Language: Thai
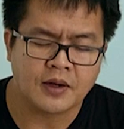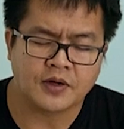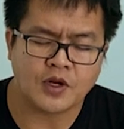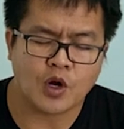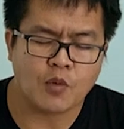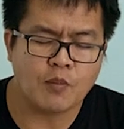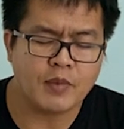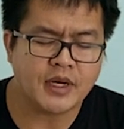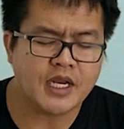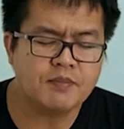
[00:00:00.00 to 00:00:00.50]

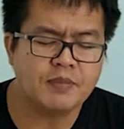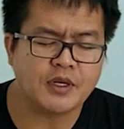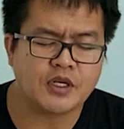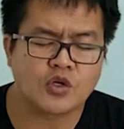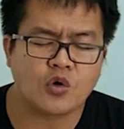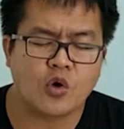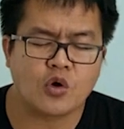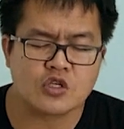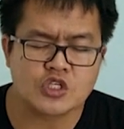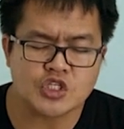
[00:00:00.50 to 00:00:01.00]
เราไม่ได้เป็น
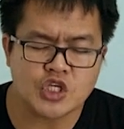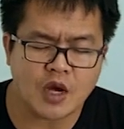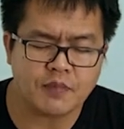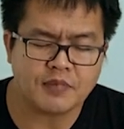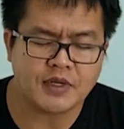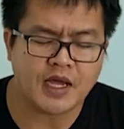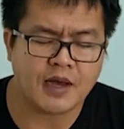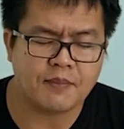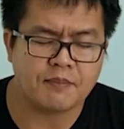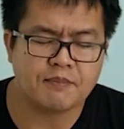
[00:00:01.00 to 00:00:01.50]
คนชอบ
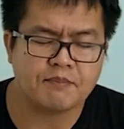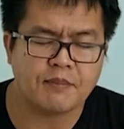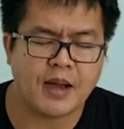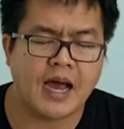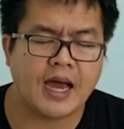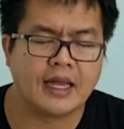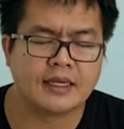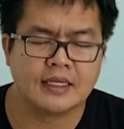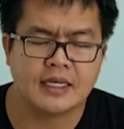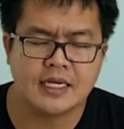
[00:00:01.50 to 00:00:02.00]
ธรรม
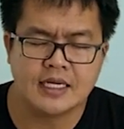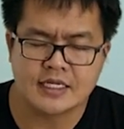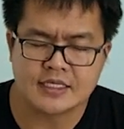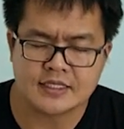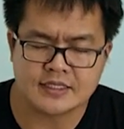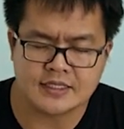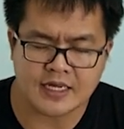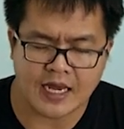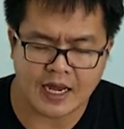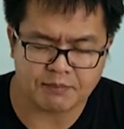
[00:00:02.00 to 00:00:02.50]
ผ่าน
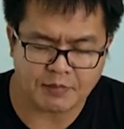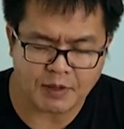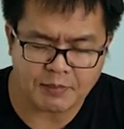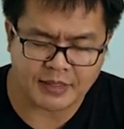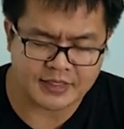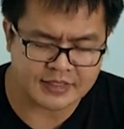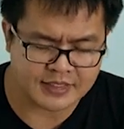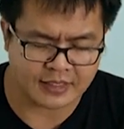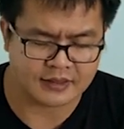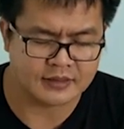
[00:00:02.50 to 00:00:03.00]
ธรรม
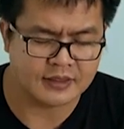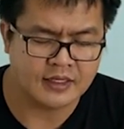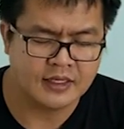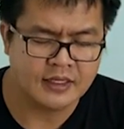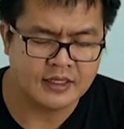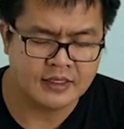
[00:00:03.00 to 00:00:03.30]
บัญญัติ